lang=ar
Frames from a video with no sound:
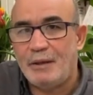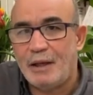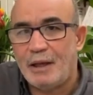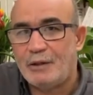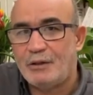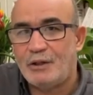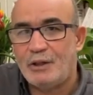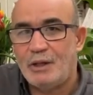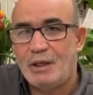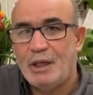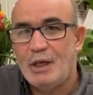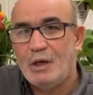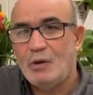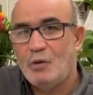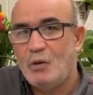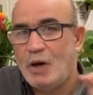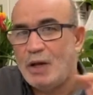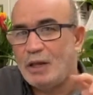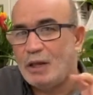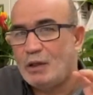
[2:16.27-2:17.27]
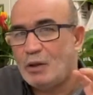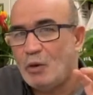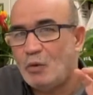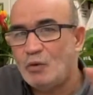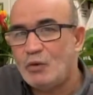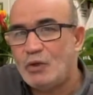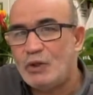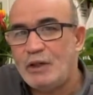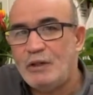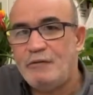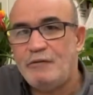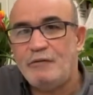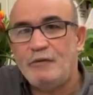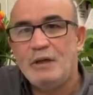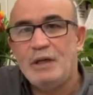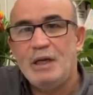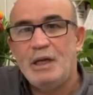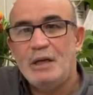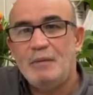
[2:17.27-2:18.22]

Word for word: ذاتي وهذا التوصيف